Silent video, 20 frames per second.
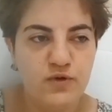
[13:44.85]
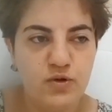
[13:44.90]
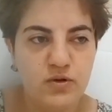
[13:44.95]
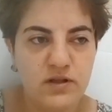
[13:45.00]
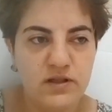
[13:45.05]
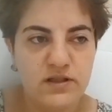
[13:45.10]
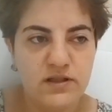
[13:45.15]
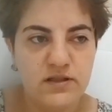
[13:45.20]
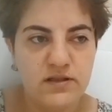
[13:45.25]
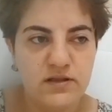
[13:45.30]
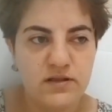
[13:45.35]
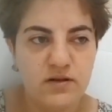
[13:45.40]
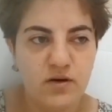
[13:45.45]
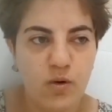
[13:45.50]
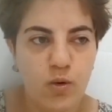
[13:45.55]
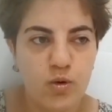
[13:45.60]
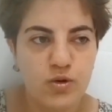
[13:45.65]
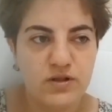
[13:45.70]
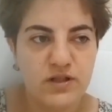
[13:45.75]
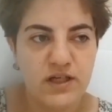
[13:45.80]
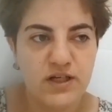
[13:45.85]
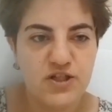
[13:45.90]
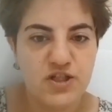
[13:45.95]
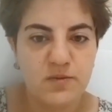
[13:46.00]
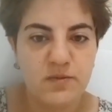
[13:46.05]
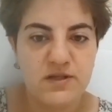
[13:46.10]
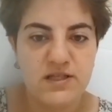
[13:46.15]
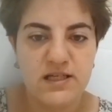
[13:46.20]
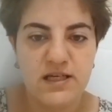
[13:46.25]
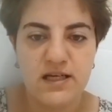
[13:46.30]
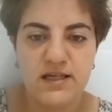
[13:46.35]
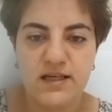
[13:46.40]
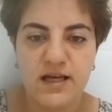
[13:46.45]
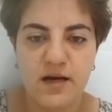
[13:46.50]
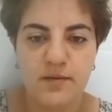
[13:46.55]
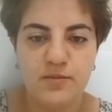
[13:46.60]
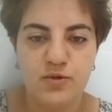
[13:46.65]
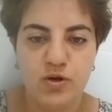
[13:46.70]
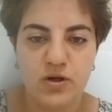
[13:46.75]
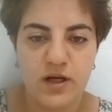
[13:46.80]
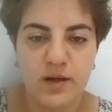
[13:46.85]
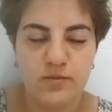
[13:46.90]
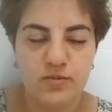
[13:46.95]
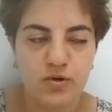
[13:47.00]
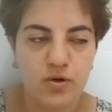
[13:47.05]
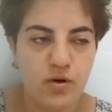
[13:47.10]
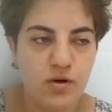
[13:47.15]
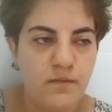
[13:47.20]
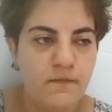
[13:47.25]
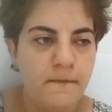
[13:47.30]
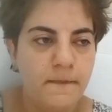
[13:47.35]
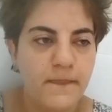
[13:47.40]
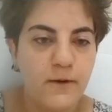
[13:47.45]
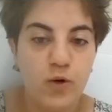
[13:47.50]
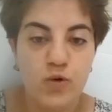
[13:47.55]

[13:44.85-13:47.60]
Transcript: videoların ortaya çıkması gereken bir dönemdi o.